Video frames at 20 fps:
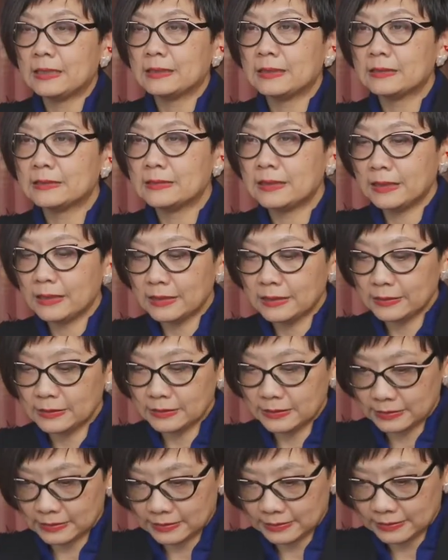うん、で性
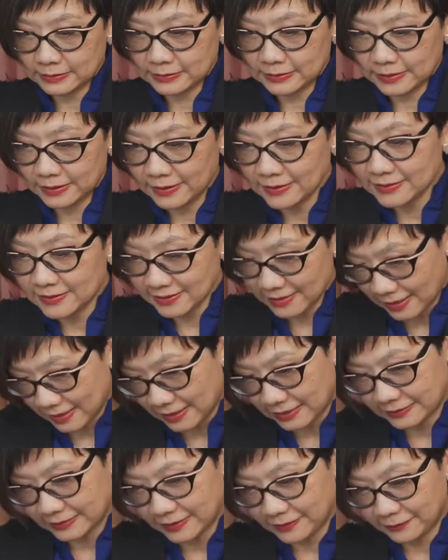政治
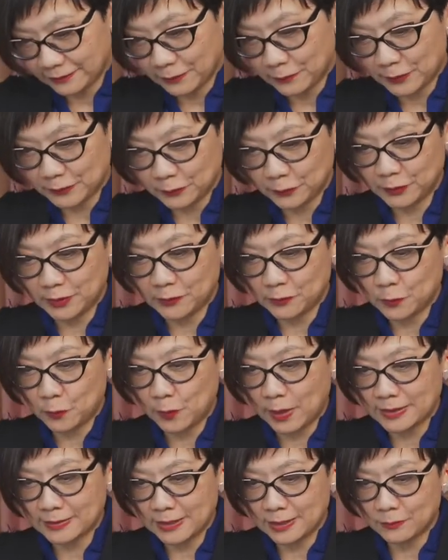がんていうかその社長を
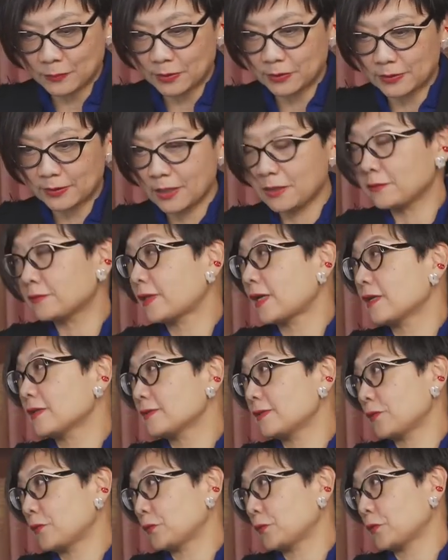完全に見捨てる体
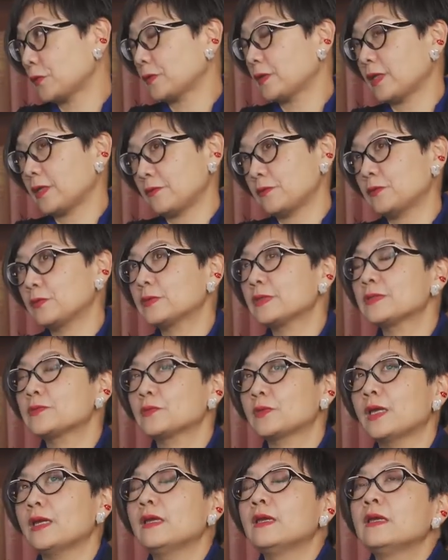制をとっていくんですね。
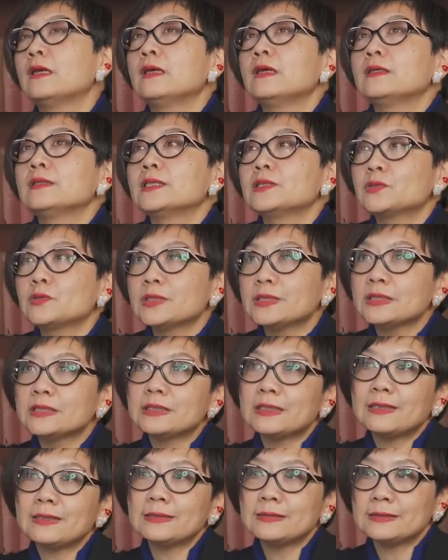はいはい、でそれに
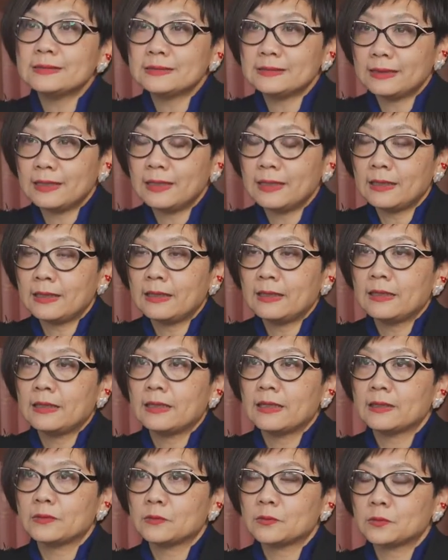対して、
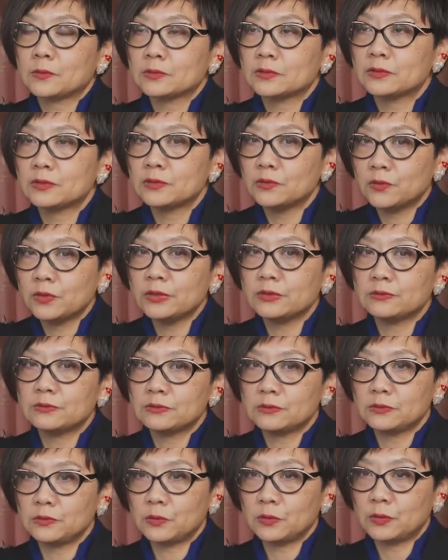えっと、こう強い
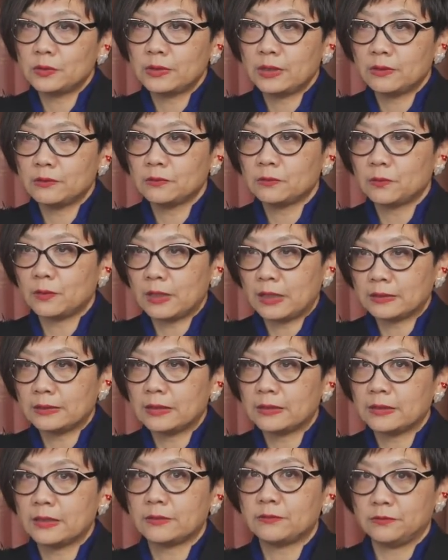運動っていうのが
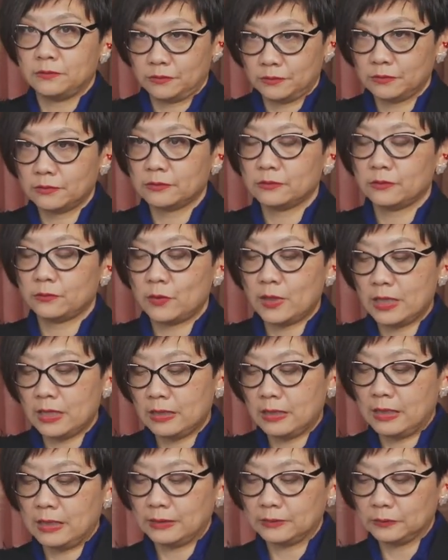出てくるの
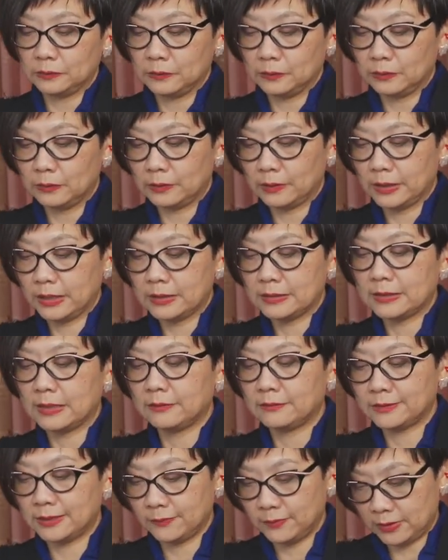が、うん、あの
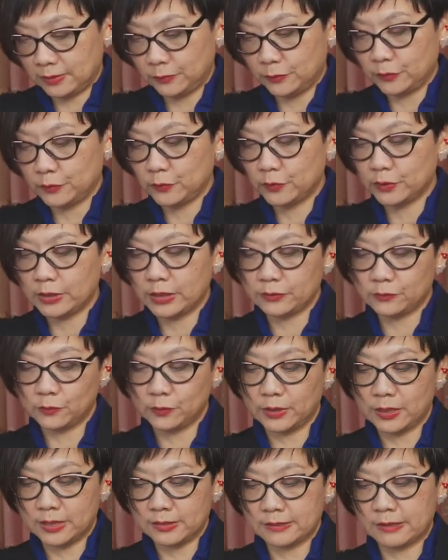エイズアクティビズムそれからそ
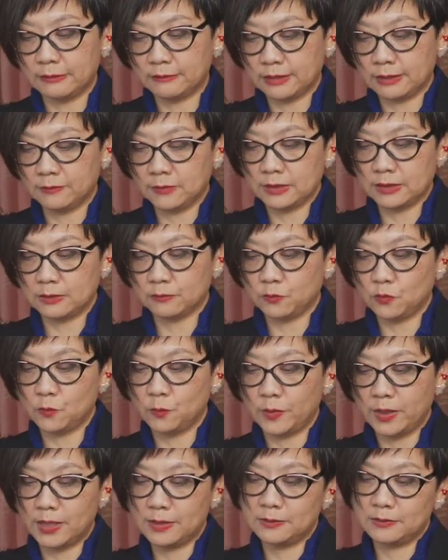のエイズアクティビズムを
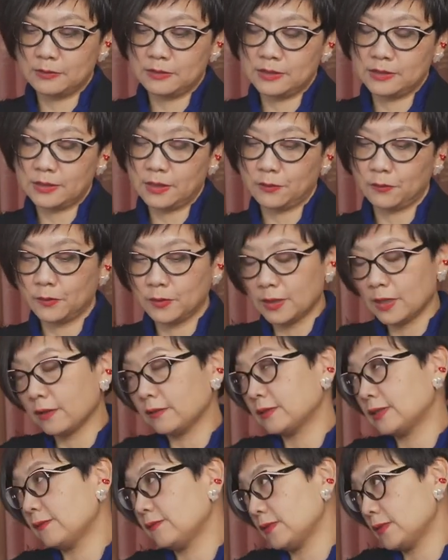ベースにした
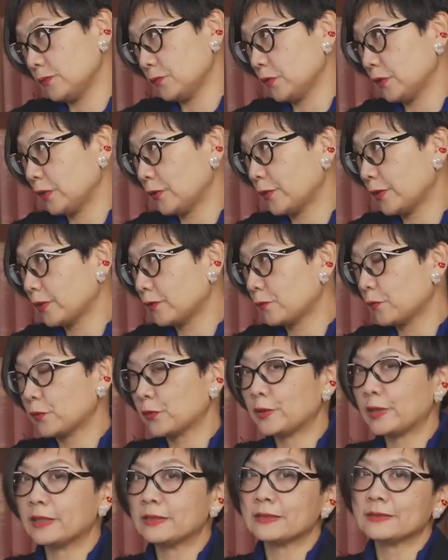クイアクティビズムって言われるも
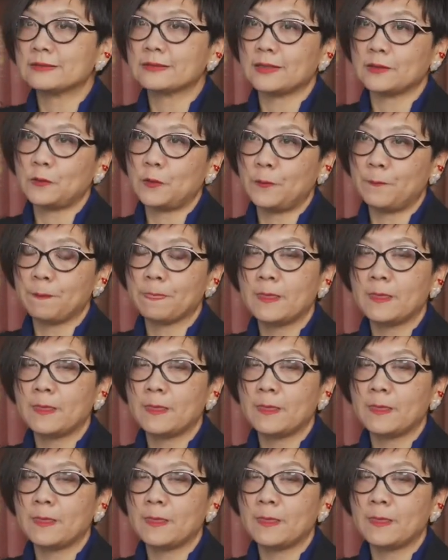のなんですけど、は